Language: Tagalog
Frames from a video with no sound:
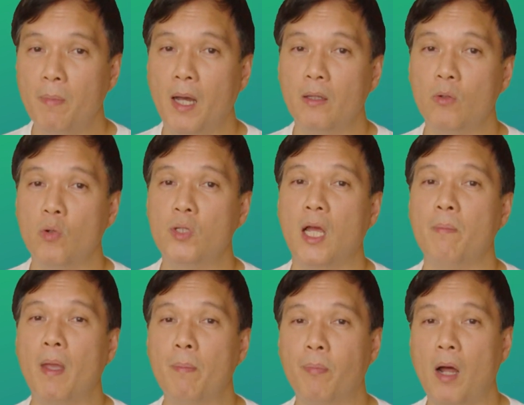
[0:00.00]
bond kung
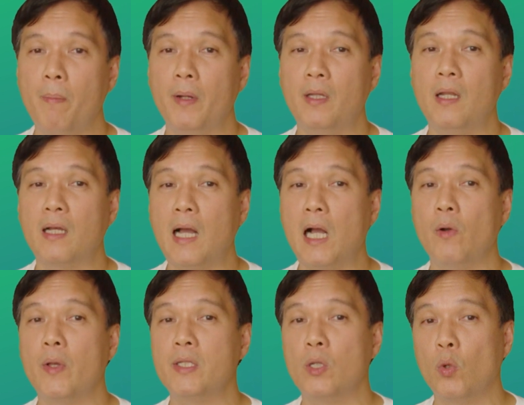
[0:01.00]
saan may property na
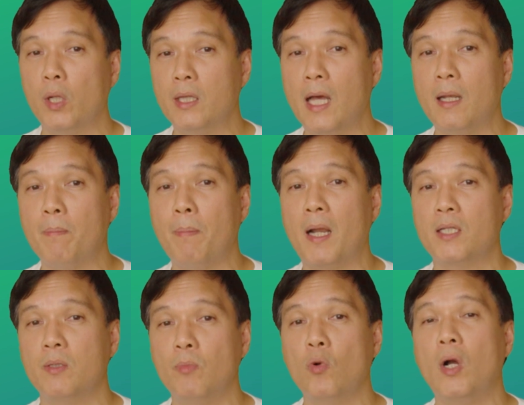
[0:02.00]
gagawing seguridad para
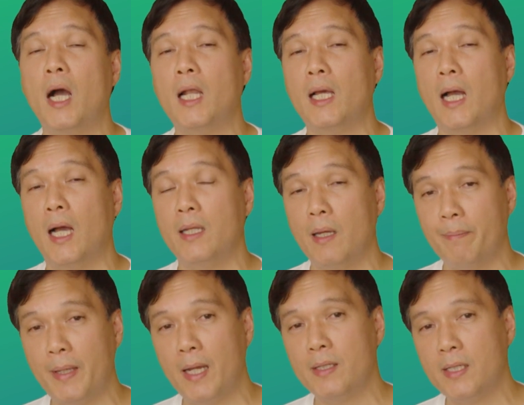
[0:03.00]
sa buong halaga ng
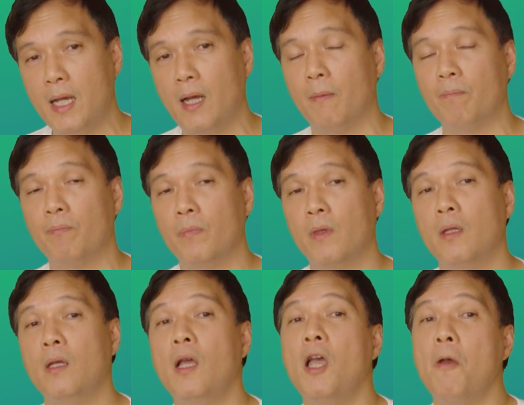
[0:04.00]
piyansa.
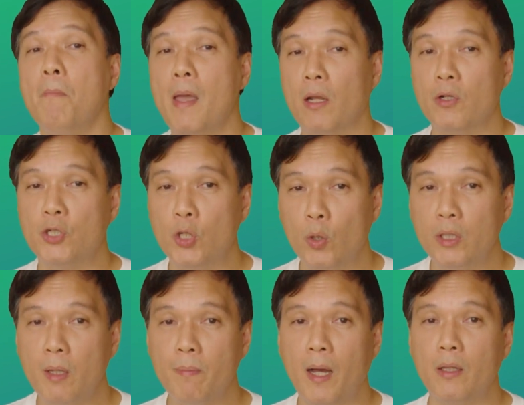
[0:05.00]
Meron
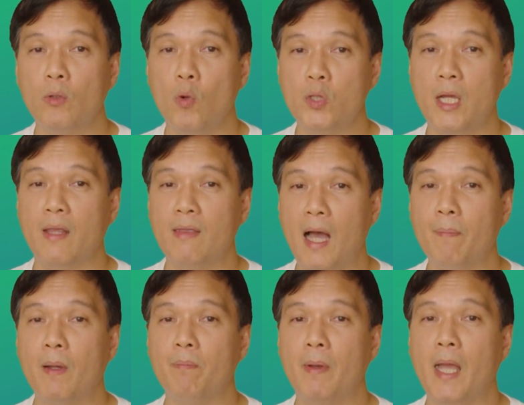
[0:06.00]
surety bond kung saan
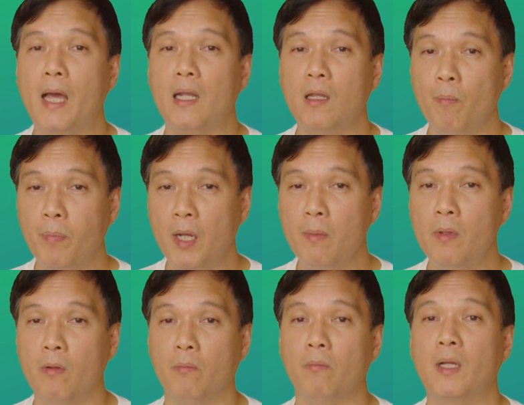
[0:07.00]
dapat bayaran ng
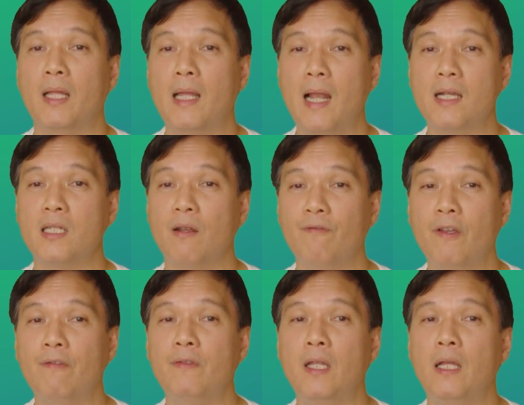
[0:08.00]
premium, kadalasan
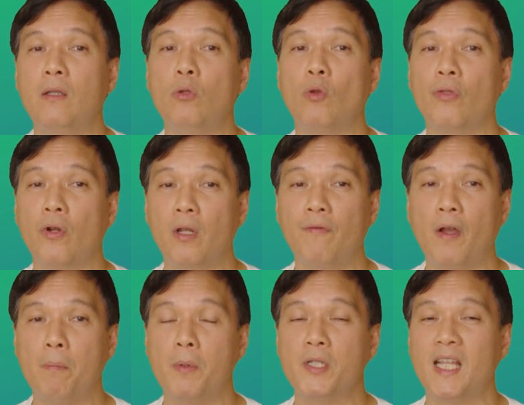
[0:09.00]
15 to
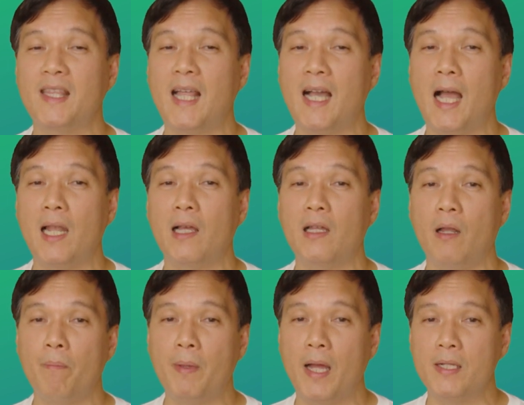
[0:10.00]
35% ng halaga
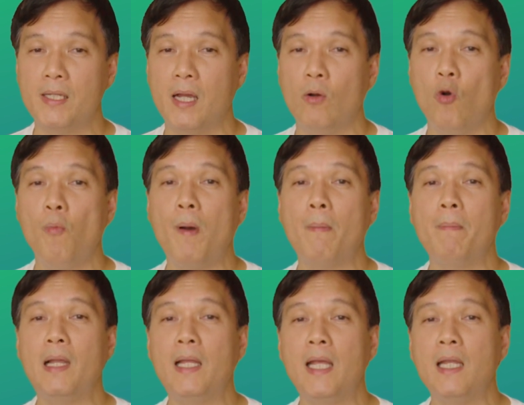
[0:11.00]
ng piyansa upang
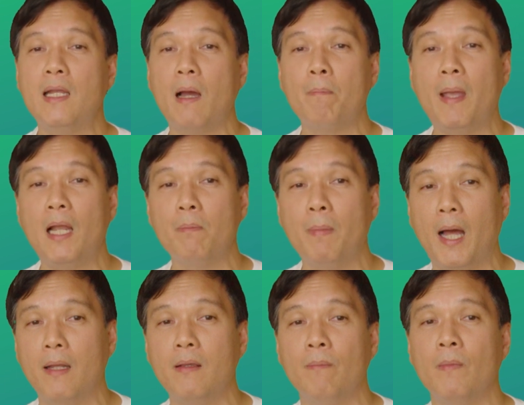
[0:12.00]
bilhin ang bail
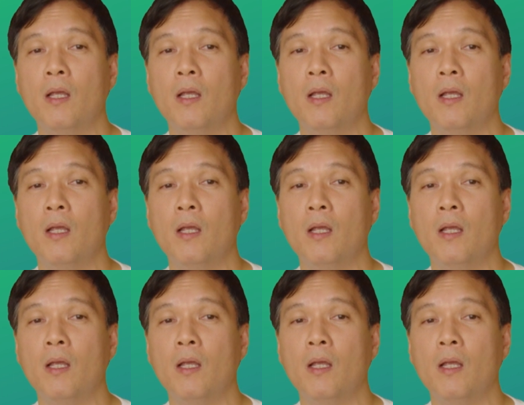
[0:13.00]
bond